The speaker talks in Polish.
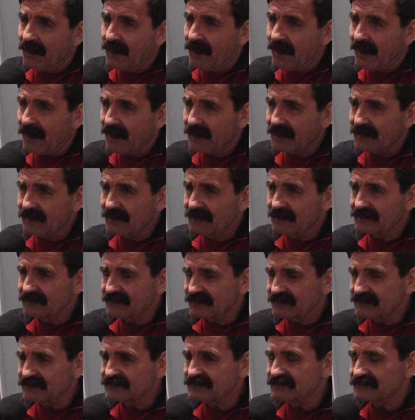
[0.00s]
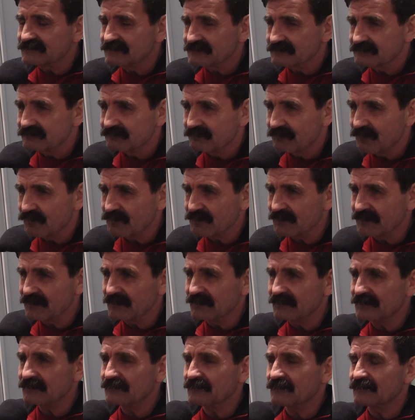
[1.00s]
ale też mogę
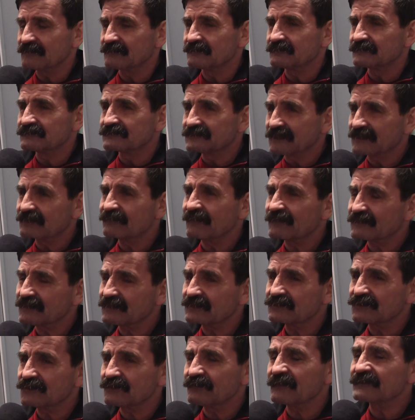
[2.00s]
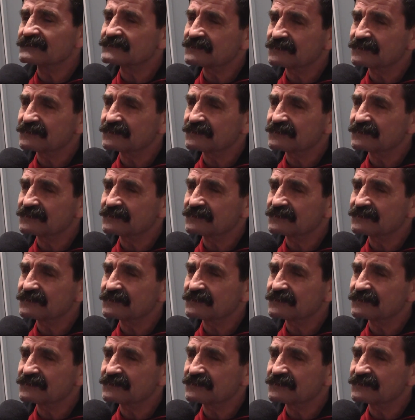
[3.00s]
zagwarantować